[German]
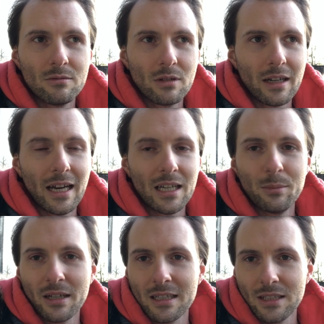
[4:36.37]
oder gar nicht
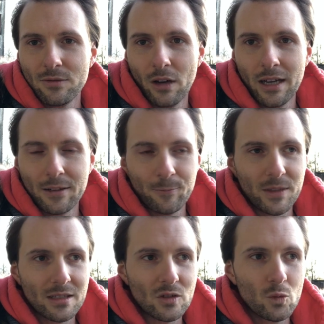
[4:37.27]
mehr richtig vorhanden.
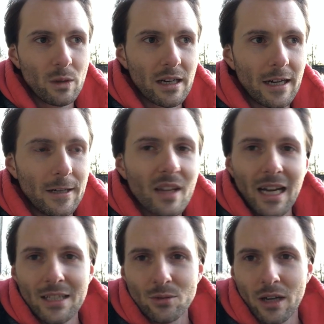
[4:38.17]
Das ist super geil.
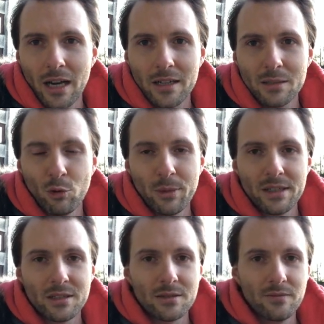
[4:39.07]
Also gerade die
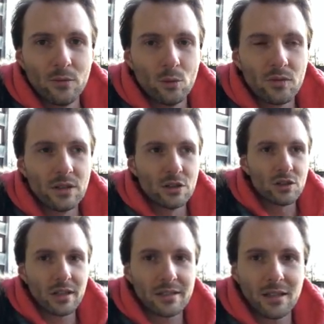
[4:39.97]
Momente, wo viel
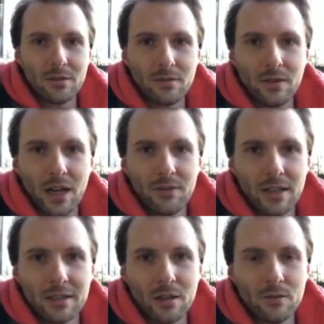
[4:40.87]
Stress auf dem
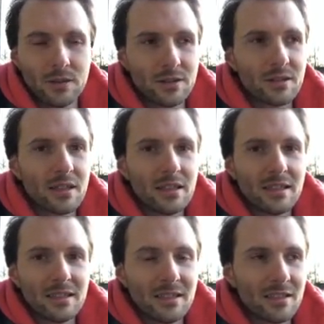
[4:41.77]
Fahrwerk drauf ist,
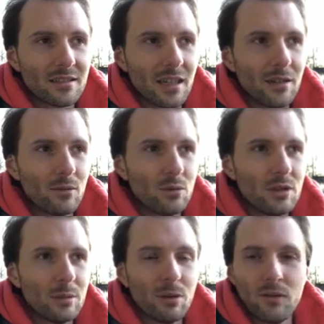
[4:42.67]
ist da, wo
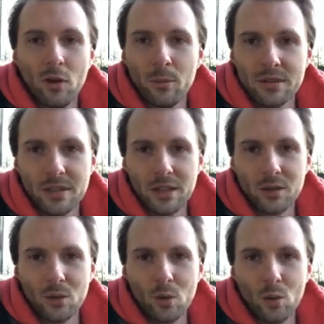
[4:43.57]
die Performance
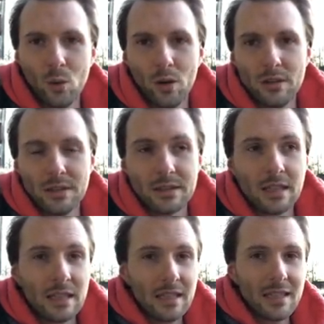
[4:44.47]
halt höher liegt.
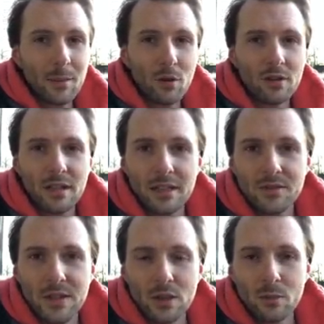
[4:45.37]
Ich habe auch ein
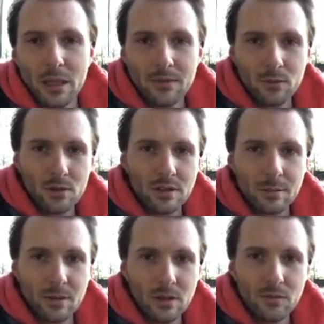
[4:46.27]
kleines Video gemacht, wo ich
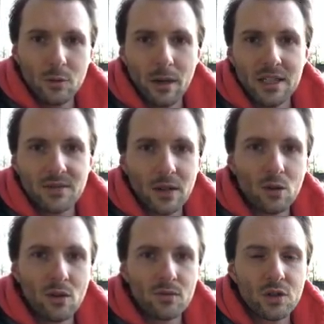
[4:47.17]
den mal irgendwie um ein, zwei
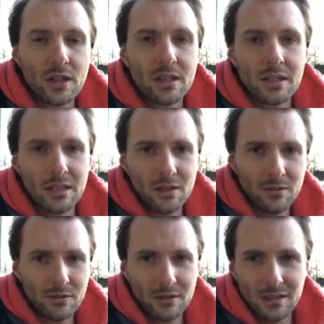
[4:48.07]
Kurven schicke. Ich
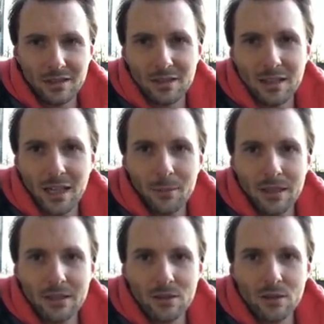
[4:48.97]
hoffe, das kann
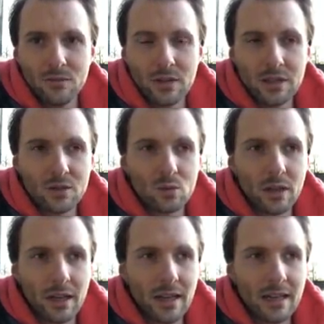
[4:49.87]
man hier irgendwie ganz gut
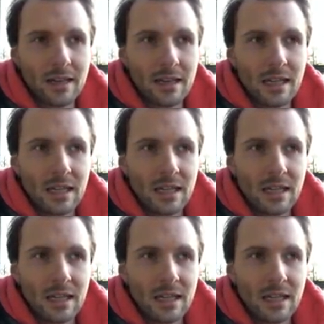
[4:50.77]
erkennen.